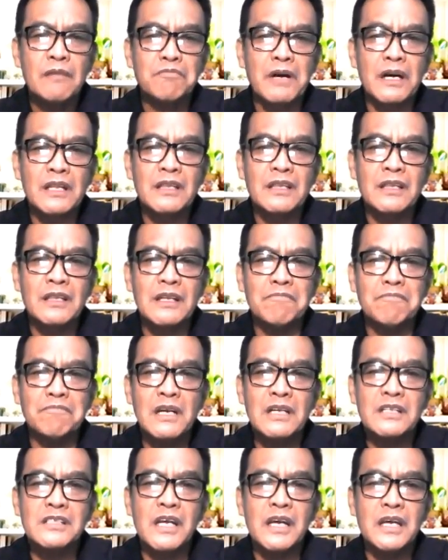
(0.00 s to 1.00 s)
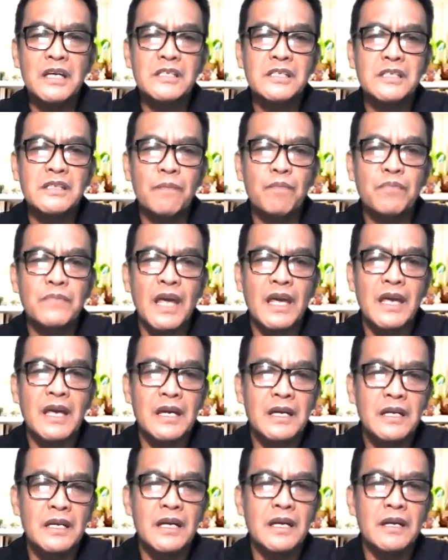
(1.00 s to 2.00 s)
but the message they
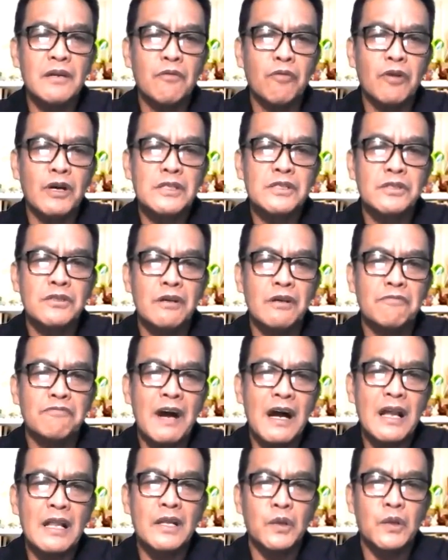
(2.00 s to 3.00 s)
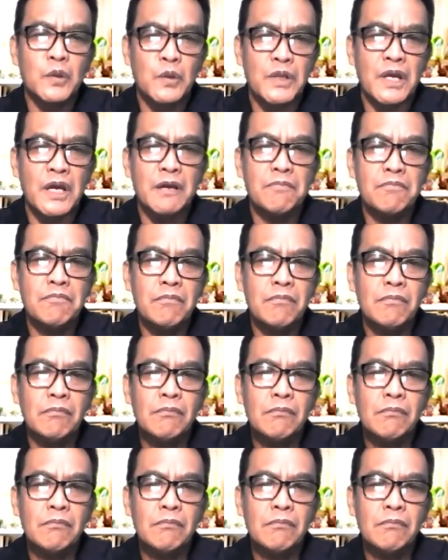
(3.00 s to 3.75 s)
heard was no value to them,